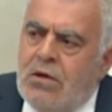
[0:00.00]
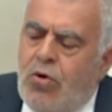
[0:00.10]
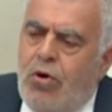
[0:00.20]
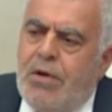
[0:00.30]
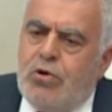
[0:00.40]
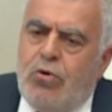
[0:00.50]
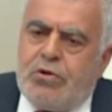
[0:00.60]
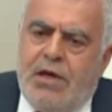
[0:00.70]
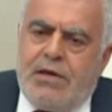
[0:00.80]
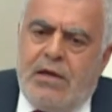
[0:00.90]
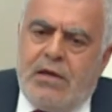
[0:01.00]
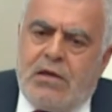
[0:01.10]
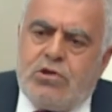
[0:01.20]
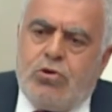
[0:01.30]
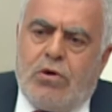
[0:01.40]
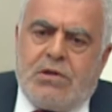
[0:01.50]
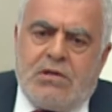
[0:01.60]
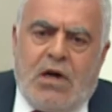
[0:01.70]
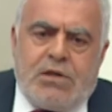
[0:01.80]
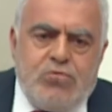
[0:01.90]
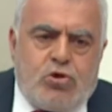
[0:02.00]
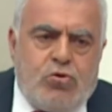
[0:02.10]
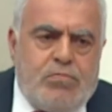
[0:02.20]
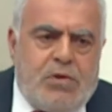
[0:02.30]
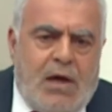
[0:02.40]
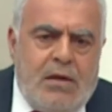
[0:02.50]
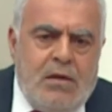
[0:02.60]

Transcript: öyle bir noktaya geldi ki sigortası atmış durumda.